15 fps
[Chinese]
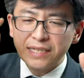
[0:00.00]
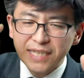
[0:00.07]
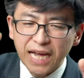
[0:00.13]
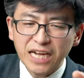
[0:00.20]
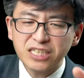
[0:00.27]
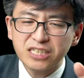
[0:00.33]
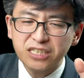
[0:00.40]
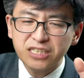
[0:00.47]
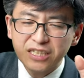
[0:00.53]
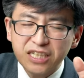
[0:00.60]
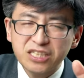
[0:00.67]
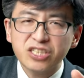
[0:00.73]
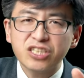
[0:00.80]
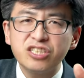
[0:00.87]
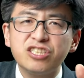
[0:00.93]
但是那
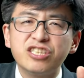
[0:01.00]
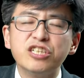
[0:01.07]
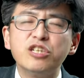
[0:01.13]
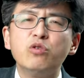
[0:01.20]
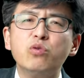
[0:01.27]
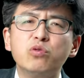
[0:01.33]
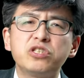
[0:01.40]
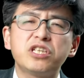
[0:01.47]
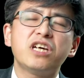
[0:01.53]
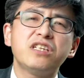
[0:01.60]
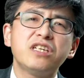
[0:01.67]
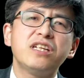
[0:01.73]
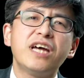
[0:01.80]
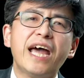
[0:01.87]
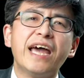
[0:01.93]
些轻忽上
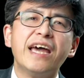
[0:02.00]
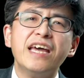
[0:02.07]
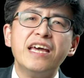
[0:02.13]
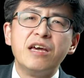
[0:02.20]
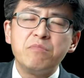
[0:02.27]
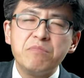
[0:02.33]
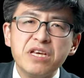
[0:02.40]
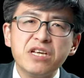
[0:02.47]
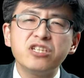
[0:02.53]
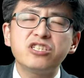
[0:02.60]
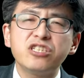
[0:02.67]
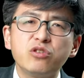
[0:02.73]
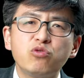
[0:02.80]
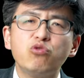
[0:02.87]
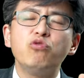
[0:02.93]
帝的爱、明
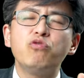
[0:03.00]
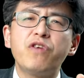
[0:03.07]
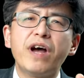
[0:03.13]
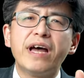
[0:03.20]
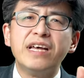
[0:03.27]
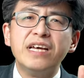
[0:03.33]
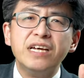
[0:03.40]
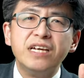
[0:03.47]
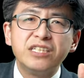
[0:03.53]
知故犯、